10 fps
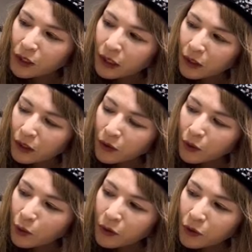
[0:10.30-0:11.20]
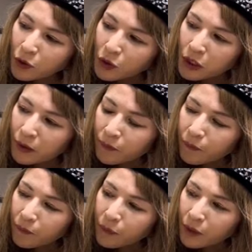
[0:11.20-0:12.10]
然、例えば九死
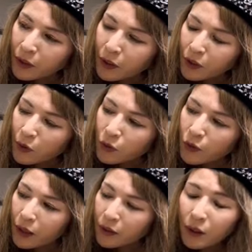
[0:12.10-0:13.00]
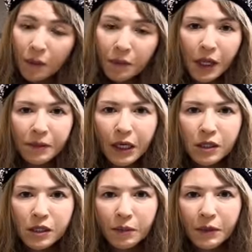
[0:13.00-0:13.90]
の上、だから南
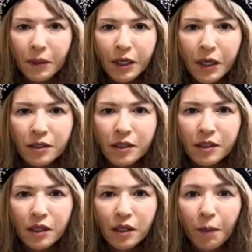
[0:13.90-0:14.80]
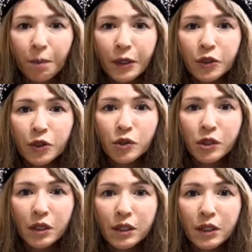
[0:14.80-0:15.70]
海座。南海座したらやっぱり九
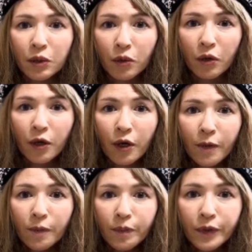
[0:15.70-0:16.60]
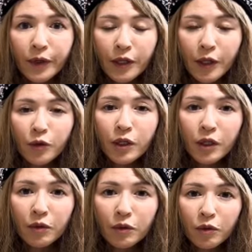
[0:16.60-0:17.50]
死火星の
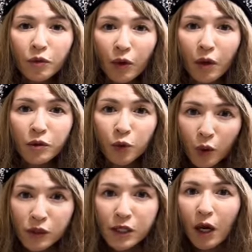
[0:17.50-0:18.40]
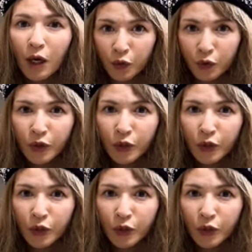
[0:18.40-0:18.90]
エネルギーは当然ある。